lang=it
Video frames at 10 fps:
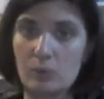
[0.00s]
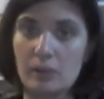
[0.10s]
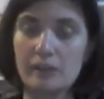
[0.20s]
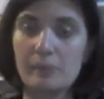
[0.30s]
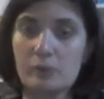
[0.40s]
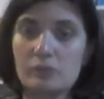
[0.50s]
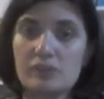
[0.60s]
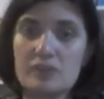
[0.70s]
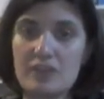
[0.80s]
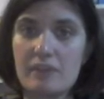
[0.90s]
in qualche modo
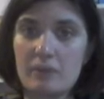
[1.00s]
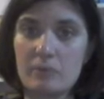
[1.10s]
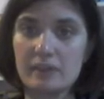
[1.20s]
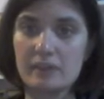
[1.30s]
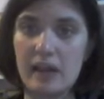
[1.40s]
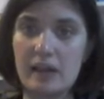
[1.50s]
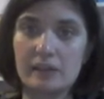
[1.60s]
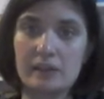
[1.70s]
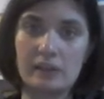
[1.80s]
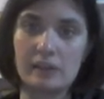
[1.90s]
di
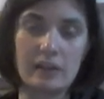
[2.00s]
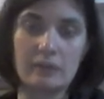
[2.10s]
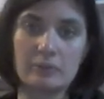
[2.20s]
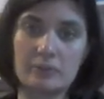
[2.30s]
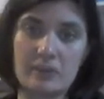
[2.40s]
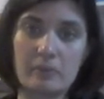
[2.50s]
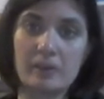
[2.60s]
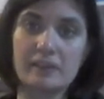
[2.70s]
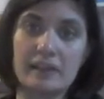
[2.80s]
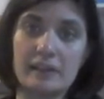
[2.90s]
salvaguardare,
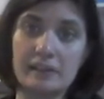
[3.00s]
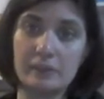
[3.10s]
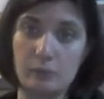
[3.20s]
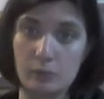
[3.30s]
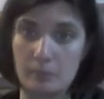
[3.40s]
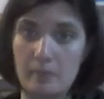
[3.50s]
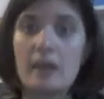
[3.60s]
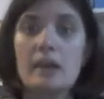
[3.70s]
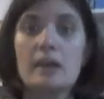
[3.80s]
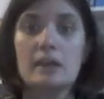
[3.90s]
salvaguardare le riforme